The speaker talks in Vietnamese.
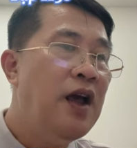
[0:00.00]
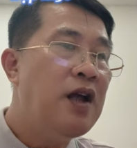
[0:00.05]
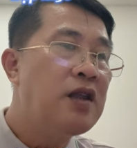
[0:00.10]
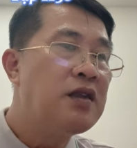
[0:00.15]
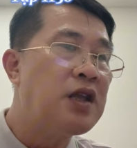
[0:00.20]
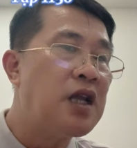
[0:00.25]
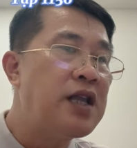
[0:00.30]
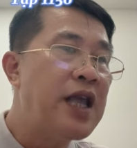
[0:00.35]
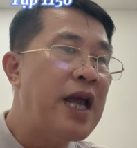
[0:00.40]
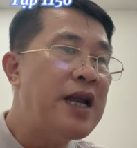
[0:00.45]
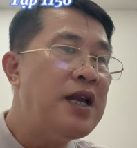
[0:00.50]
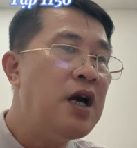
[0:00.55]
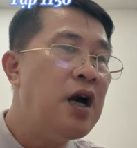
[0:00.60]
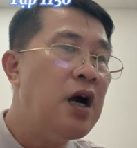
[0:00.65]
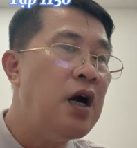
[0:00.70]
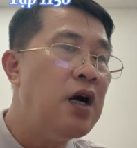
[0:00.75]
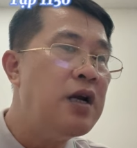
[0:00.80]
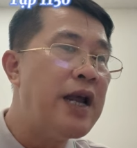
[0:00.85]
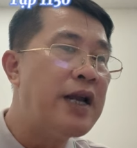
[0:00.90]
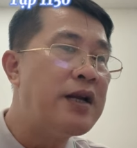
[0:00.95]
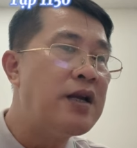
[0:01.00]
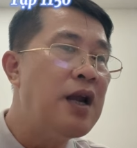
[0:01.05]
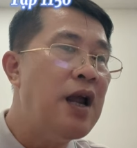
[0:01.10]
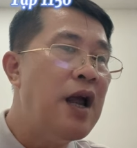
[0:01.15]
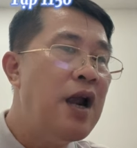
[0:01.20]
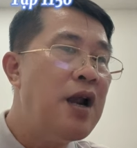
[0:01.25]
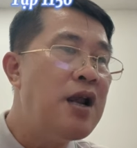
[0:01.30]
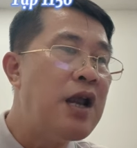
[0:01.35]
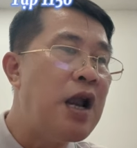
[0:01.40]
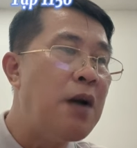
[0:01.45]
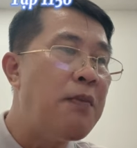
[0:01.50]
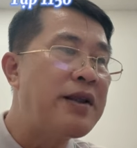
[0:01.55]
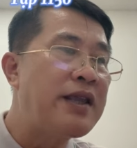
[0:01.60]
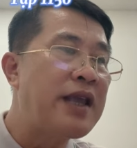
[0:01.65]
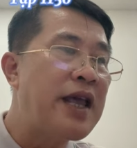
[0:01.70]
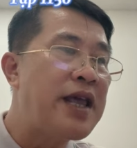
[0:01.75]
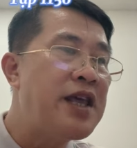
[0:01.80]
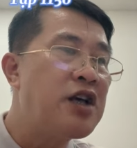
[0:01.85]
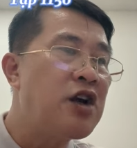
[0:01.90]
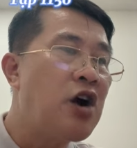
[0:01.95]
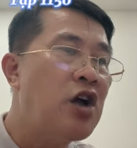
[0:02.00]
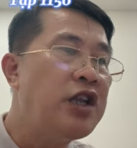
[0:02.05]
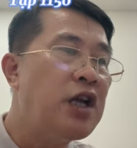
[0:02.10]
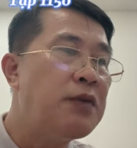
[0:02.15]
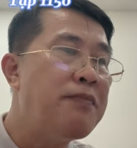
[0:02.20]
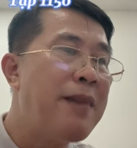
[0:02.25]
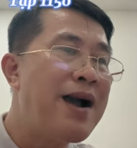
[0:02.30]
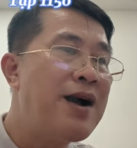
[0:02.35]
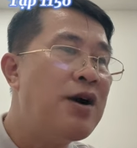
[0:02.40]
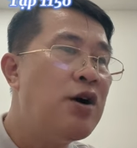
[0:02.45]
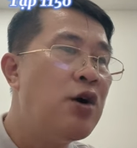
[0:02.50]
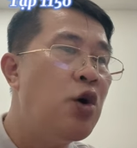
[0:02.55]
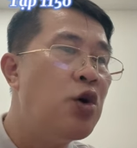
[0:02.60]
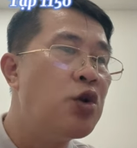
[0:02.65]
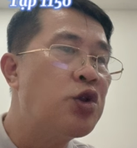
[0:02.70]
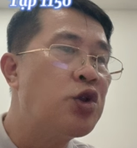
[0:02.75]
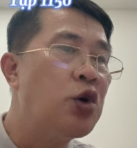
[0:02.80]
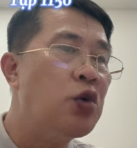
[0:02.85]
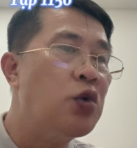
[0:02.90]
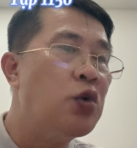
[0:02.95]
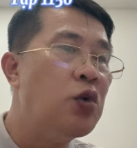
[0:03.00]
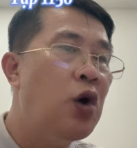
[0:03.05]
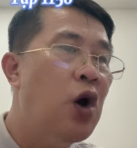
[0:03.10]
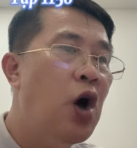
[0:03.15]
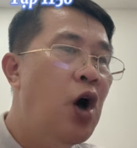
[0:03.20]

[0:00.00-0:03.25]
tình nhân hừ lạnh, lòng bàn tay có thành mang hội tụ,